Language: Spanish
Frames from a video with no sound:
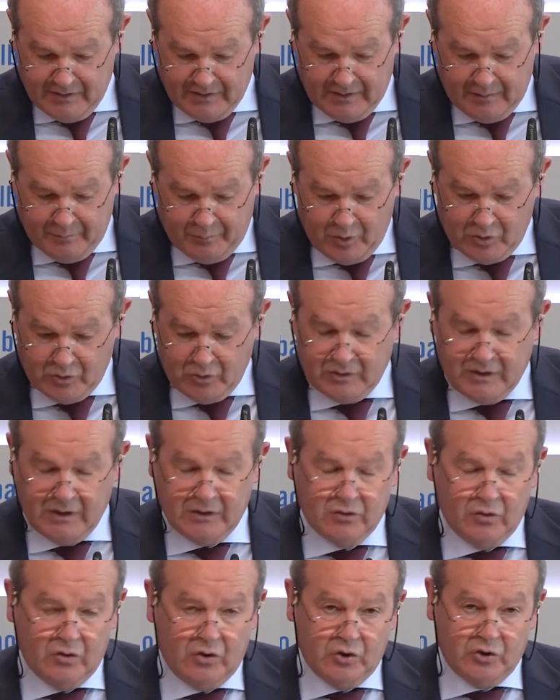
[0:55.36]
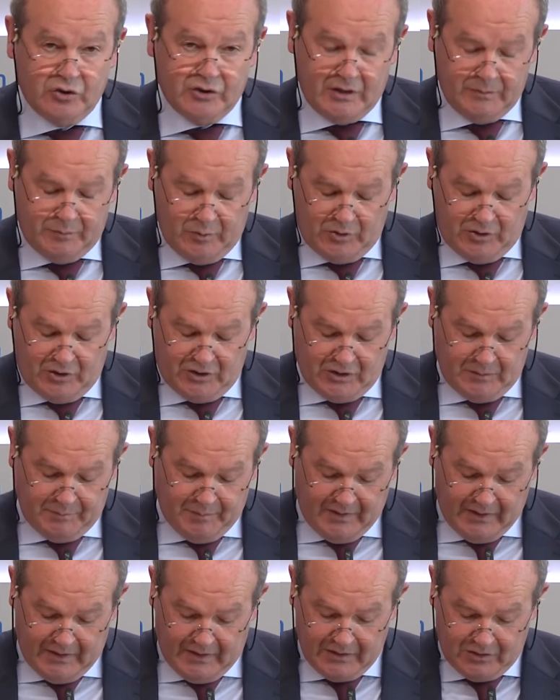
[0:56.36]
al puerto, tanto de los transportes
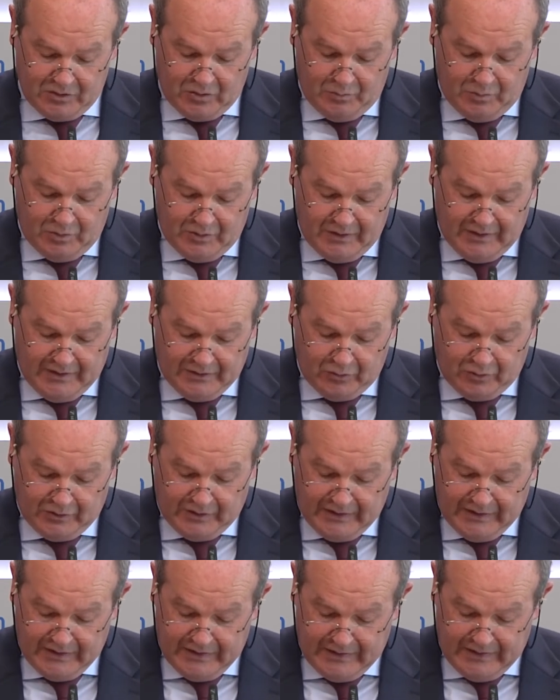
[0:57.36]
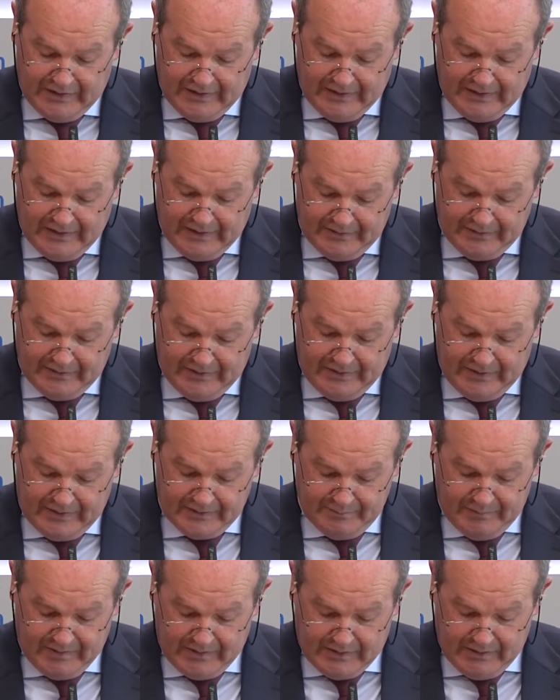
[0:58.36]
especiales como de la totalidad de las
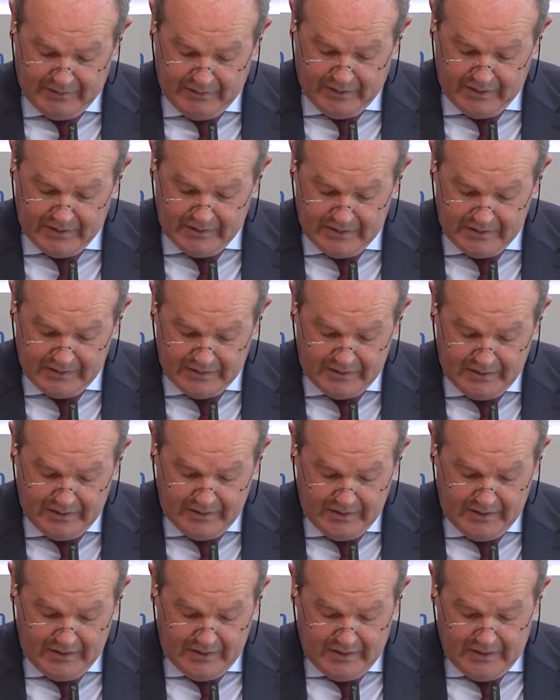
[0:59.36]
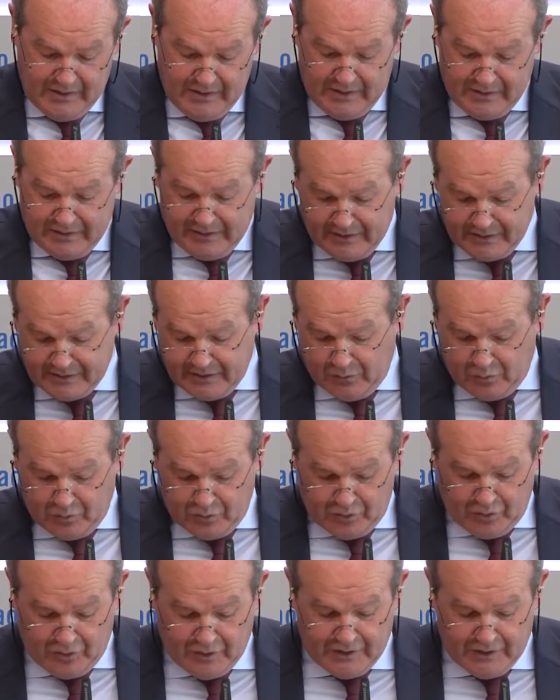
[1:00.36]
mercancías, y el segundo